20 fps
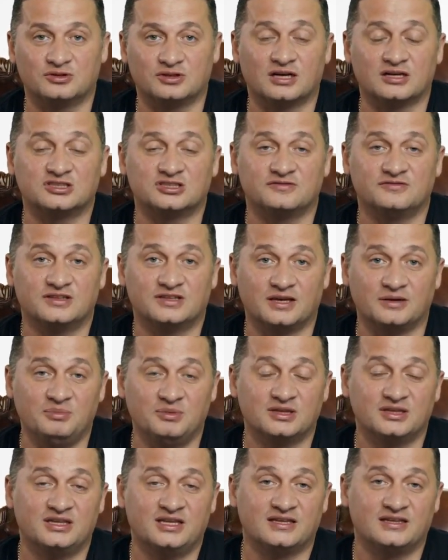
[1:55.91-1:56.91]
Также
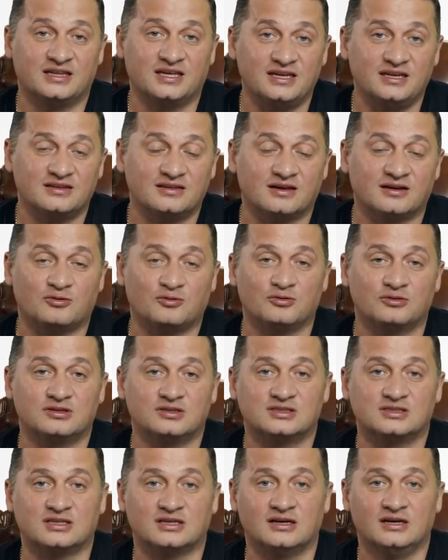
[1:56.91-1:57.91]
витамин D3
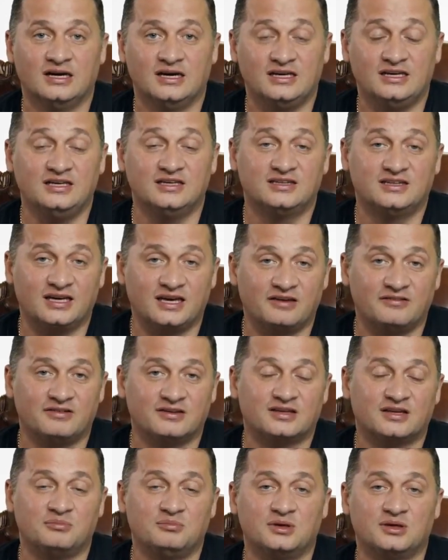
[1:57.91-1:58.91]
находится и D
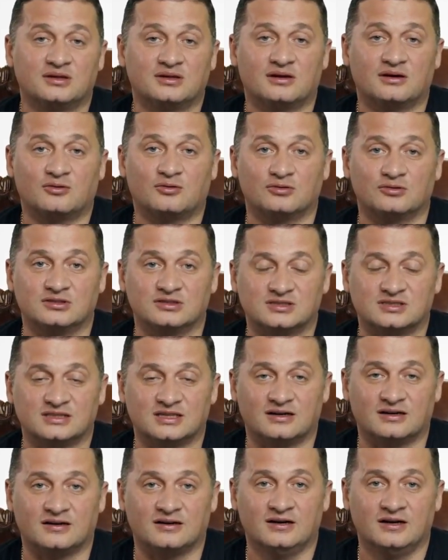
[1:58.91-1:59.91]
витамин
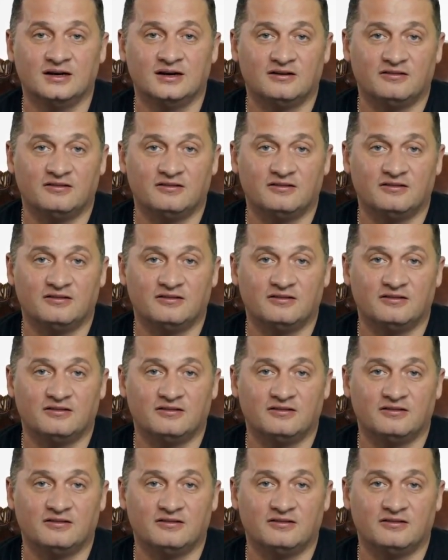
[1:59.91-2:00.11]
находится